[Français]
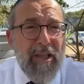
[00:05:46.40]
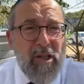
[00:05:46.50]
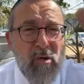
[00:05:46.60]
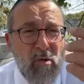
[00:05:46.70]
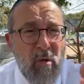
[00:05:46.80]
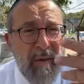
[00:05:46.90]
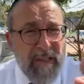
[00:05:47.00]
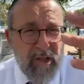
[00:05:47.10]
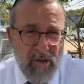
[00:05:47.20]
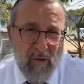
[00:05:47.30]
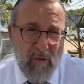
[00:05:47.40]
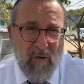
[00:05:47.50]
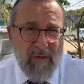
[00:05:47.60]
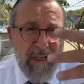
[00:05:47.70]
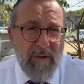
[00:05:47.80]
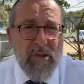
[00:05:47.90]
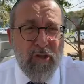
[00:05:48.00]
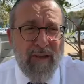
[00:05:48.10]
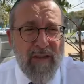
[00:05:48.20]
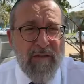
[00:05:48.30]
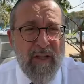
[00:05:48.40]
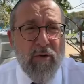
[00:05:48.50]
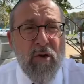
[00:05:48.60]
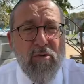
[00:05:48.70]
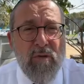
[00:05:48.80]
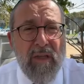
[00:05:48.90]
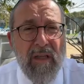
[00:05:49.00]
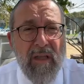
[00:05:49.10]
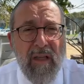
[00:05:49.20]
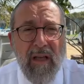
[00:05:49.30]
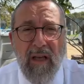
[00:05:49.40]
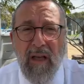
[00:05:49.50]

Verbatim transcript: Partagez ce cours, partagez ce cours, vous allez voir ce que je vais dire aujourd'hui.